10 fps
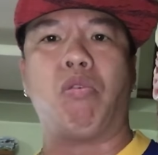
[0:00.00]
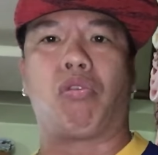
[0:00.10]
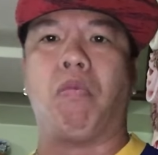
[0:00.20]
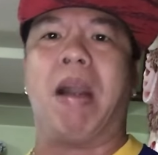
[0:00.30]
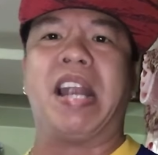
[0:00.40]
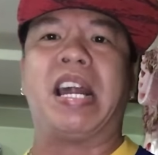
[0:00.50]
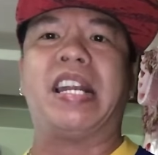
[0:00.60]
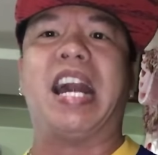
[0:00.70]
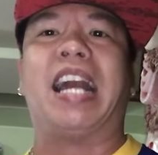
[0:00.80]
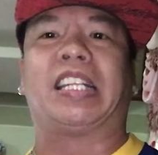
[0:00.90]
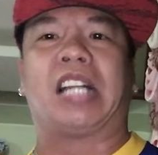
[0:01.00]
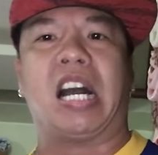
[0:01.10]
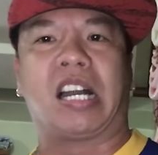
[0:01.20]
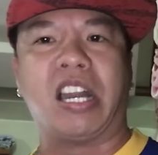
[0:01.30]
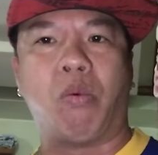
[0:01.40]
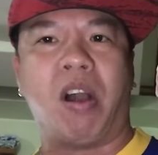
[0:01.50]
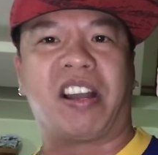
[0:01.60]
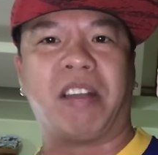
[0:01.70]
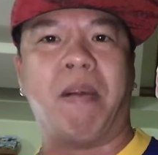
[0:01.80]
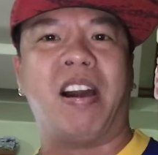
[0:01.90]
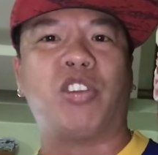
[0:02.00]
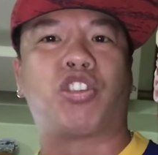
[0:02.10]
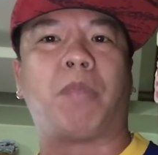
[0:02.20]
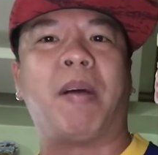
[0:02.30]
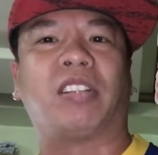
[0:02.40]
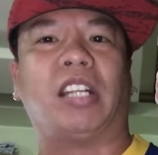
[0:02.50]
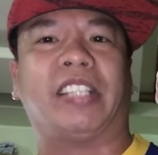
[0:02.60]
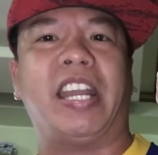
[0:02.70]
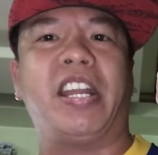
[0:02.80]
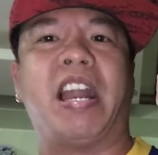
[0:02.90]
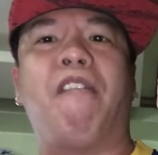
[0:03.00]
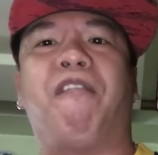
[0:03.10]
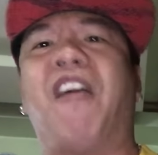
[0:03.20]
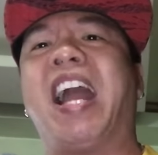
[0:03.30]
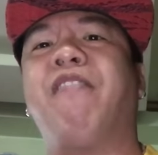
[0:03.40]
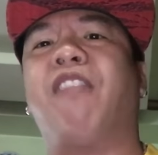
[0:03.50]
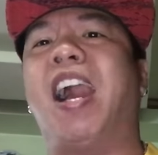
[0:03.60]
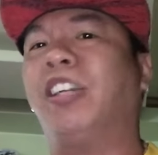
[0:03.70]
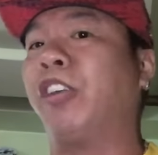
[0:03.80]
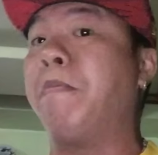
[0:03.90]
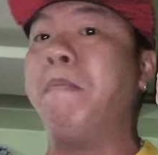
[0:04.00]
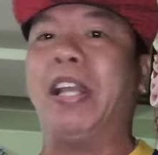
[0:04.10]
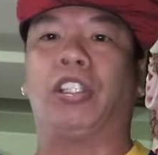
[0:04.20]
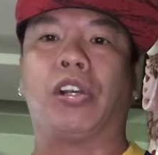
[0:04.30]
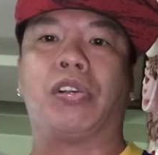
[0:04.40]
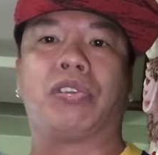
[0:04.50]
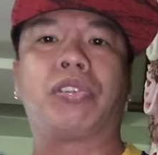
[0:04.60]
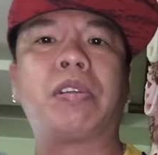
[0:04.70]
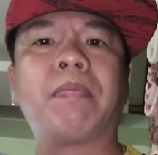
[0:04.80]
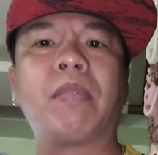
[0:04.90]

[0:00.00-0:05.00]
mong kumanan at kakaliwa ka naman sa pagdating ng 500 meters.